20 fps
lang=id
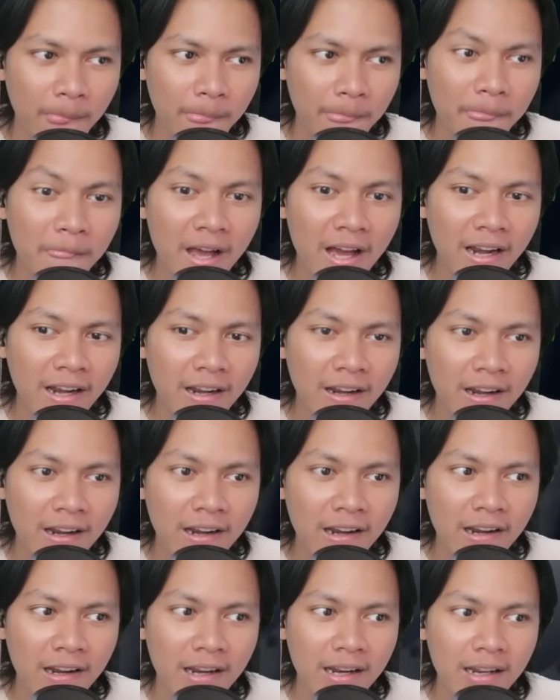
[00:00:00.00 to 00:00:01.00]
Dan
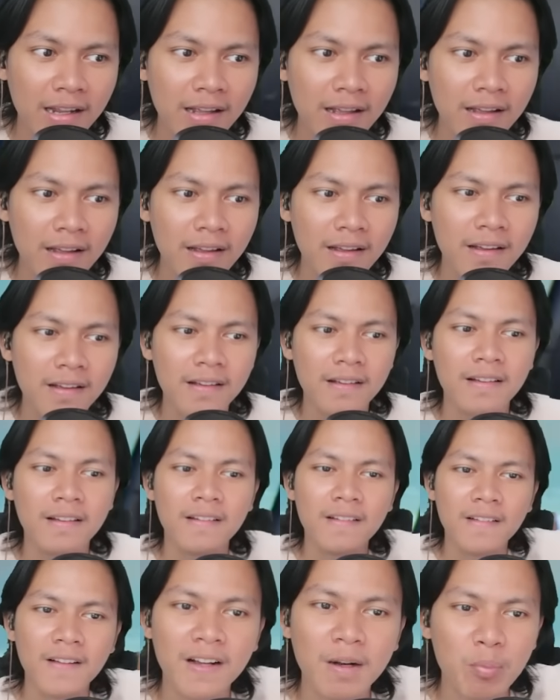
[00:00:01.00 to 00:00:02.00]

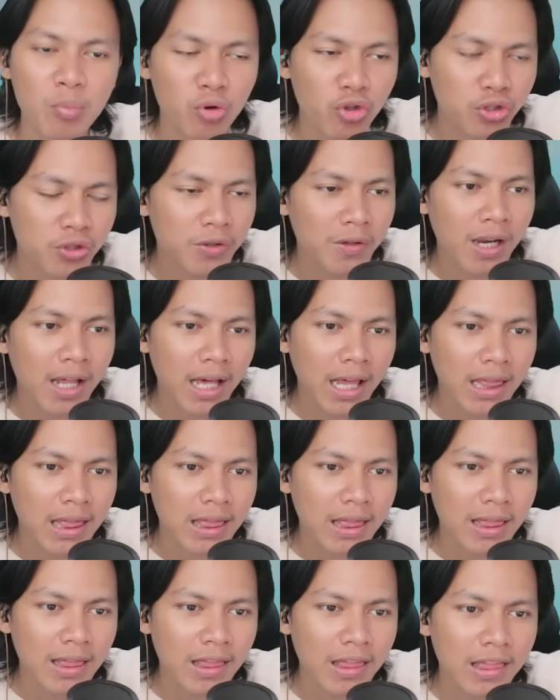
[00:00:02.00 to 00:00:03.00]

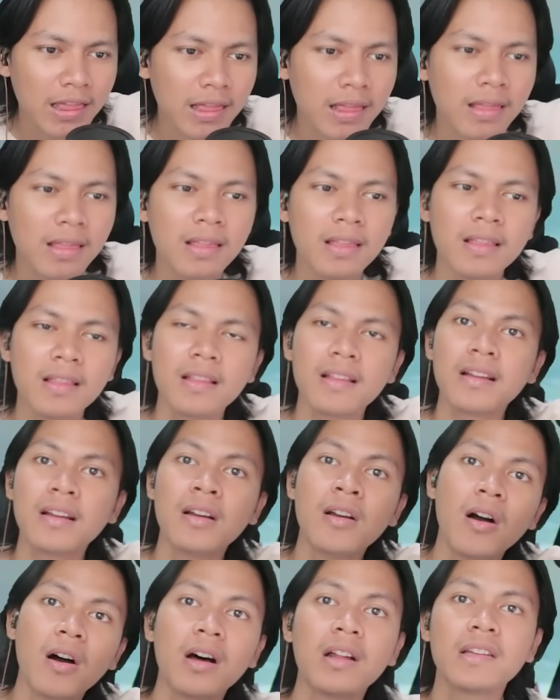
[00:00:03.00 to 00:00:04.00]
kemunculan
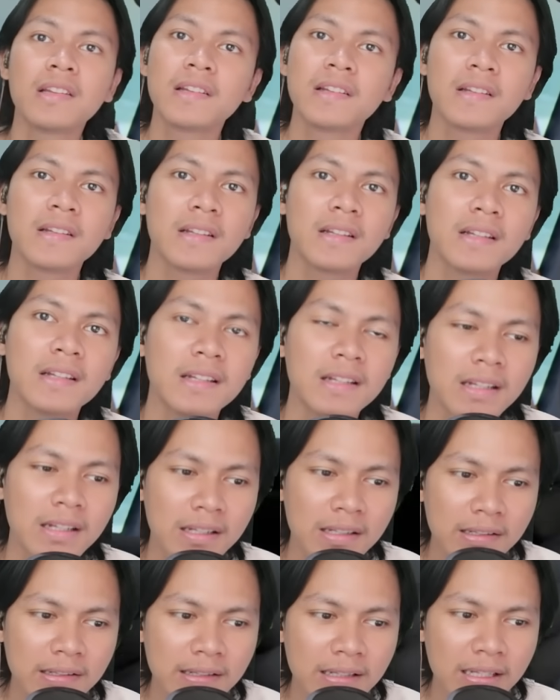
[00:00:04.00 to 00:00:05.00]
Ghost
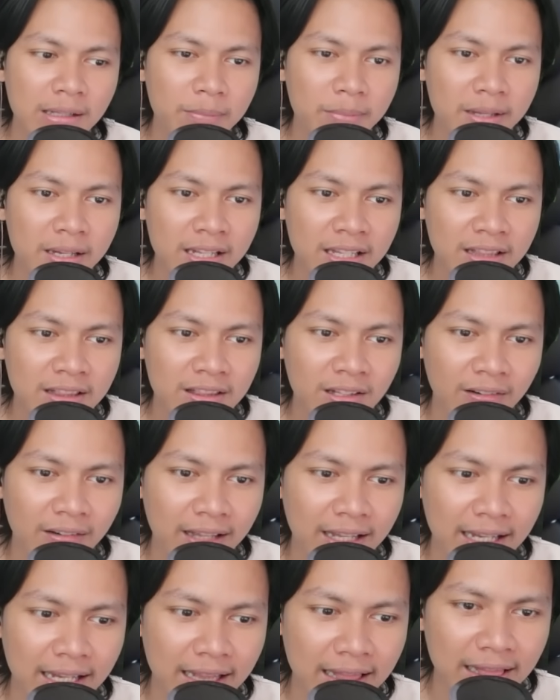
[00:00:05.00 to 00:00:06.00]
Skibidi
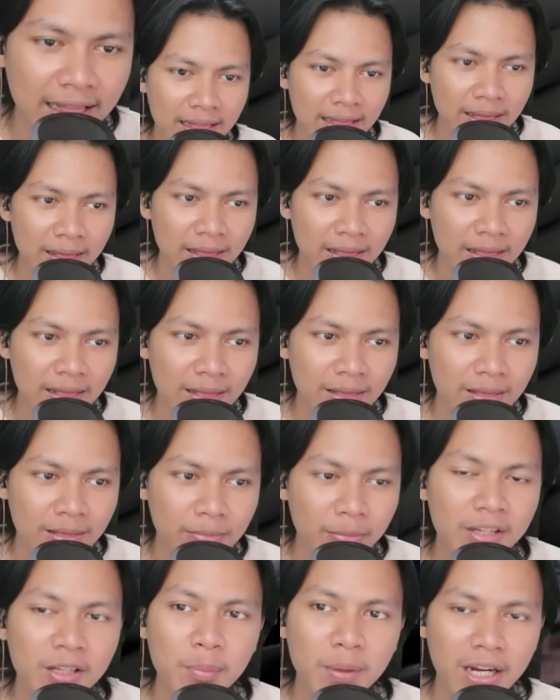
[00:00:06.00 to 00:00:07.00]
Toilet.
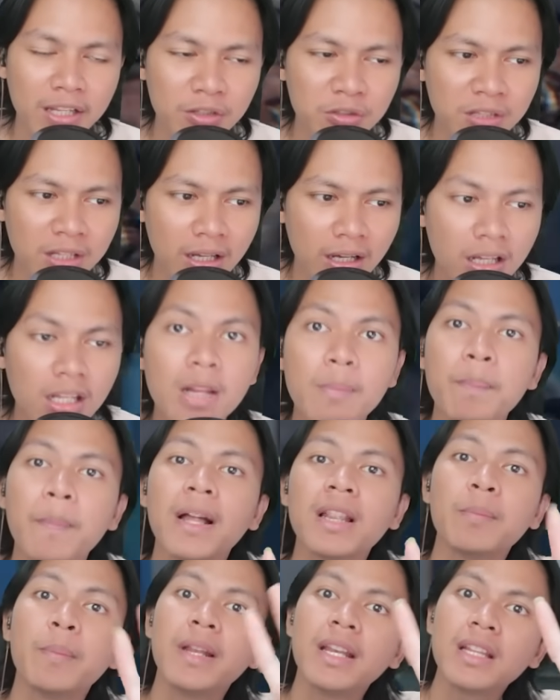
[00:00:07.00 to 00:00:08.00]
Masih berlanjut ya, ini
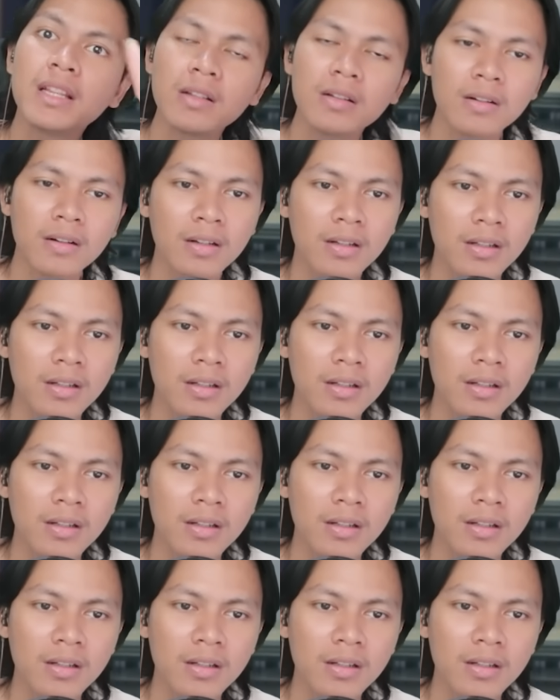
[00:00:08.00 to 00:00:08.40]
4 menit loh.